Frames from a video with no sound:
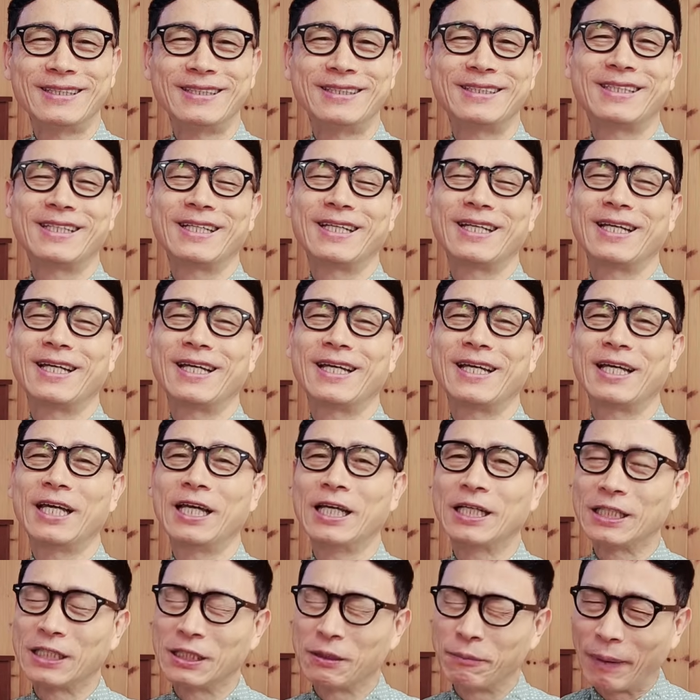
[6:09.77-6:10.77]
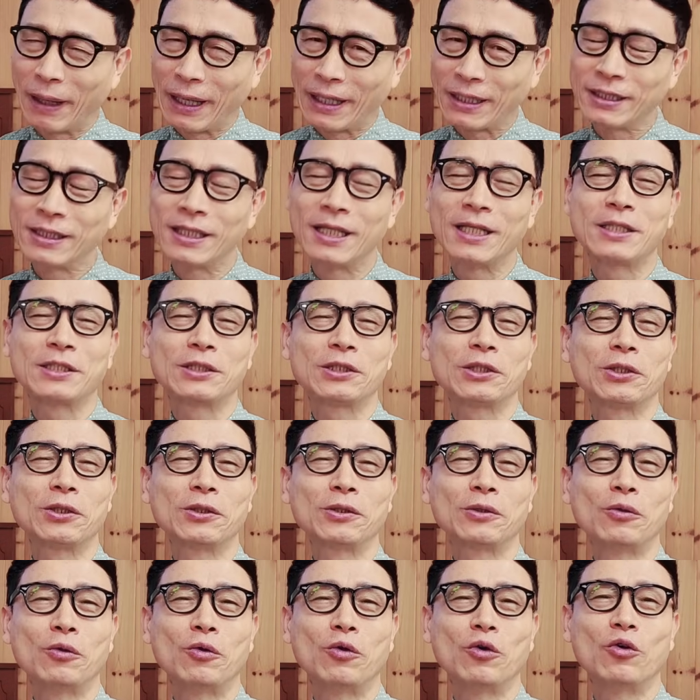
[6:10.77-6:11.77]
이제 이 만개
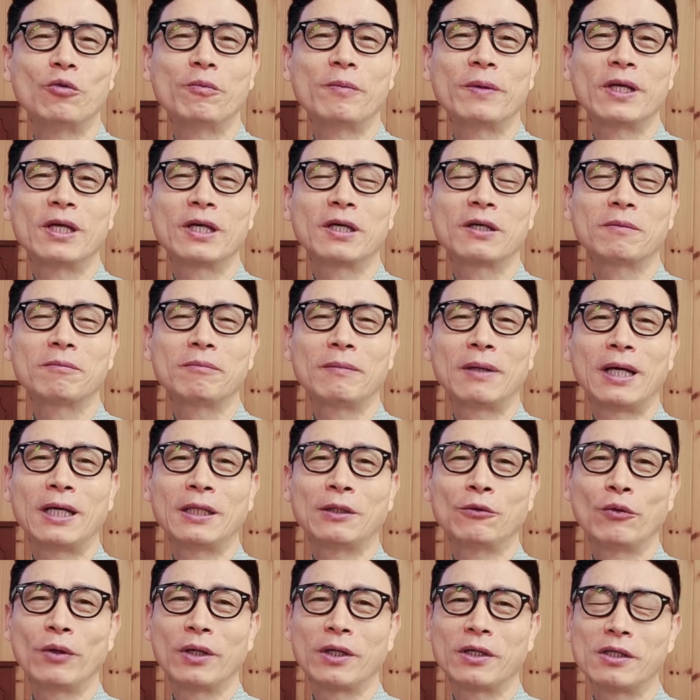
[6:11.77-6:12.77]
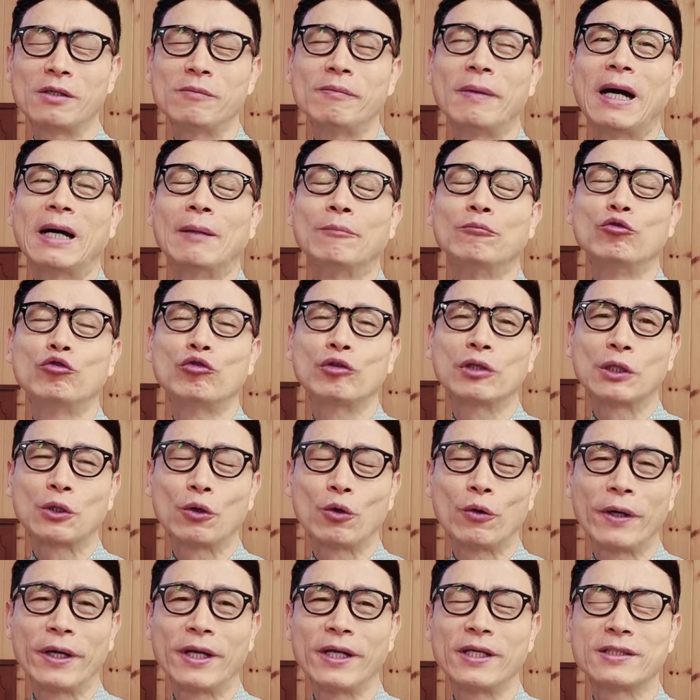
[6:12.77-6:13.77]
1,500만 회를
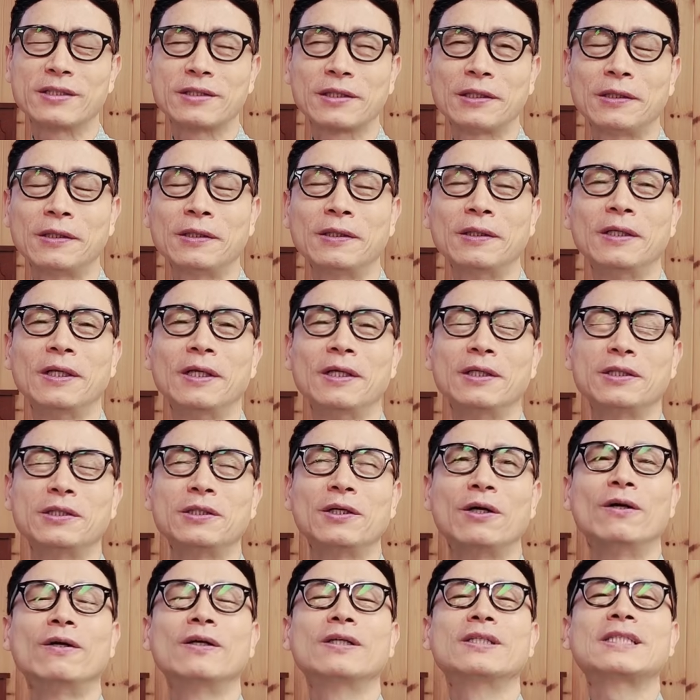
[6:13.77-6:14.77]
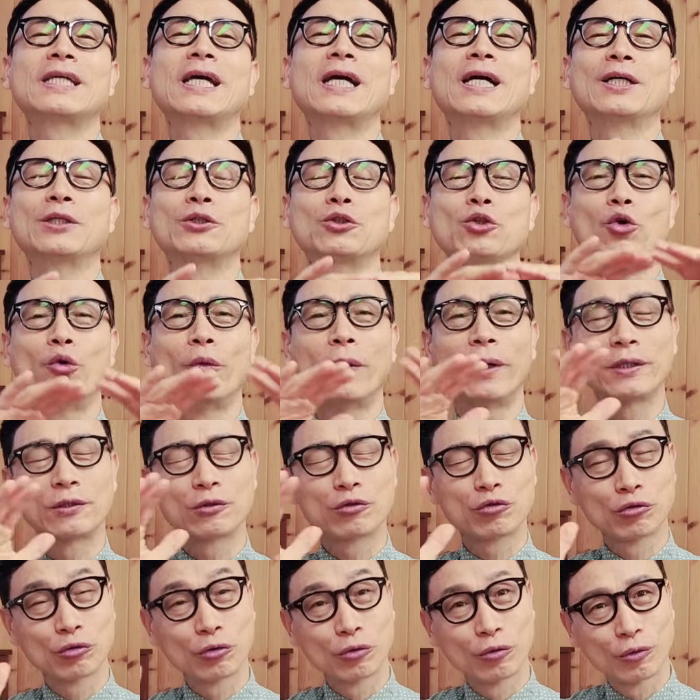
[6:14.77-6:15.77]
마무리로 해서 영상
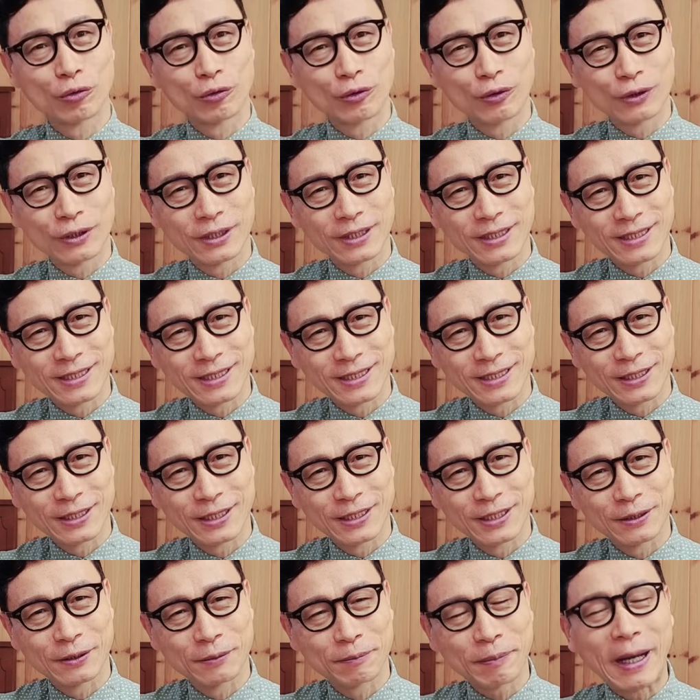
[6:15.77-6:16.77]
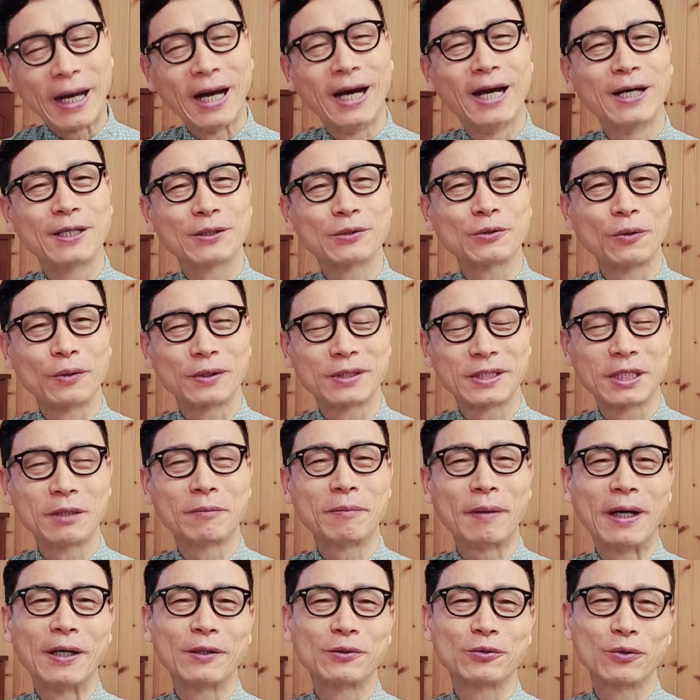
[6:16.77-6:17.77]
조회수 이 방송 제
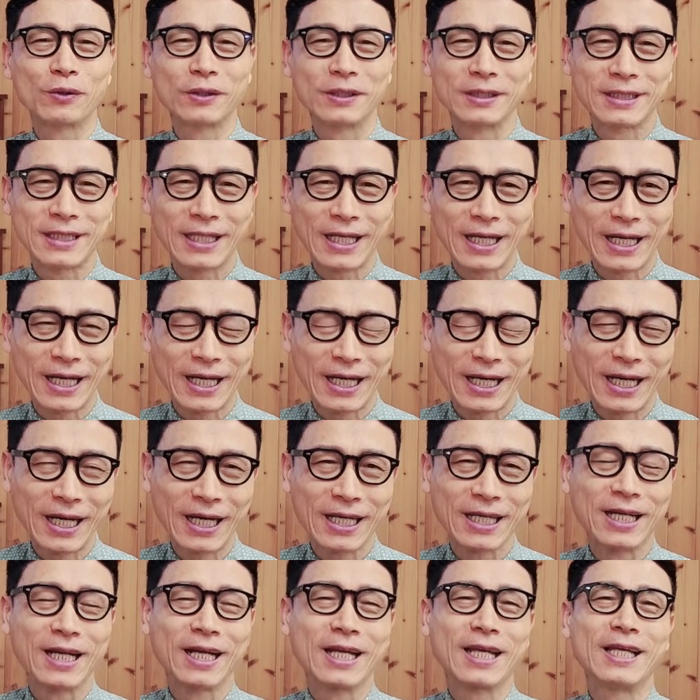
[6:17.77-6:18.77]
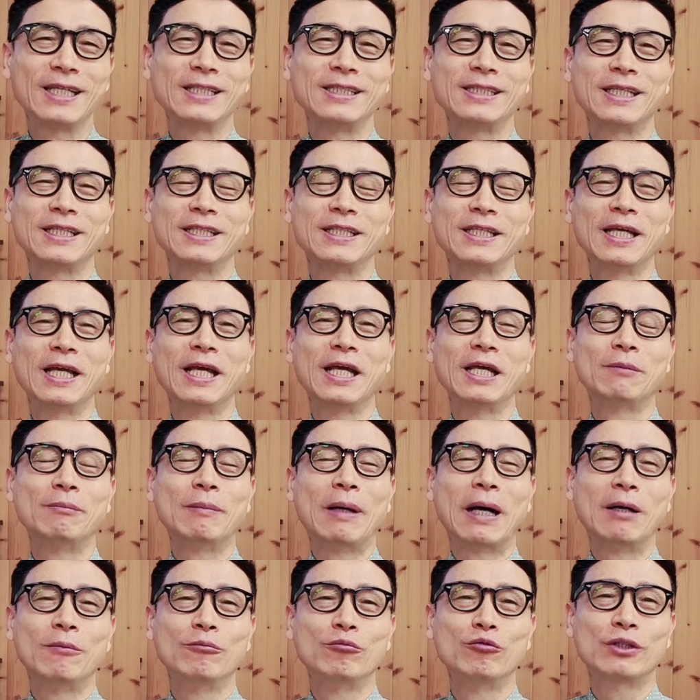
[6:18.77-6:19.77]
방송이 딱 이렇게 이제 이
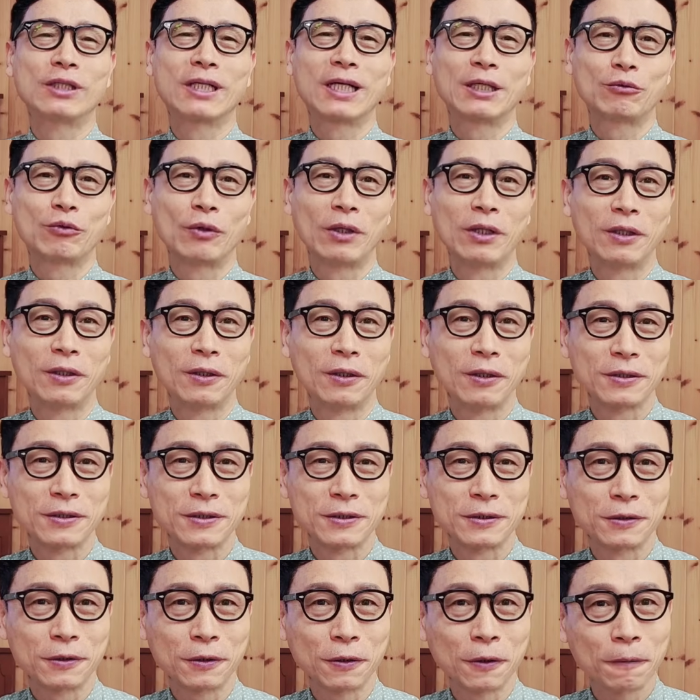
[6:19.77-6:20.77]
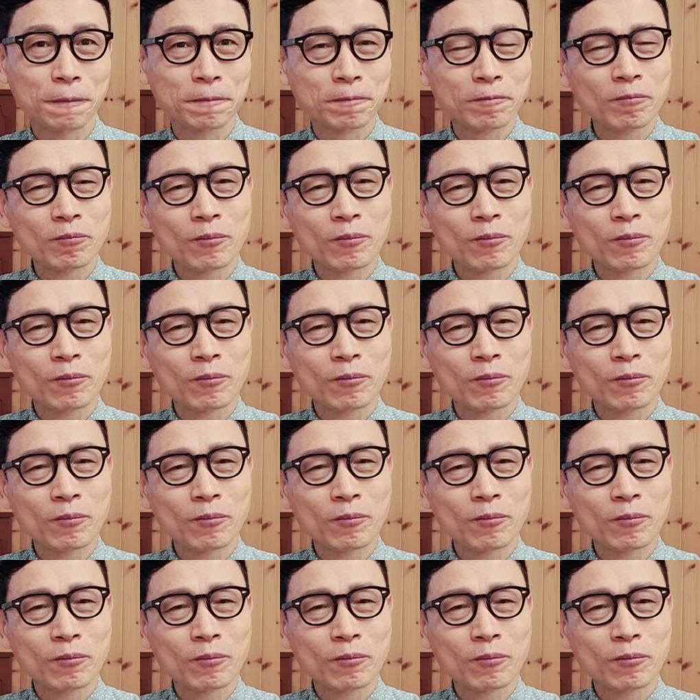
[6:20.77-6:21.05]
마무리가 되는 것이죠.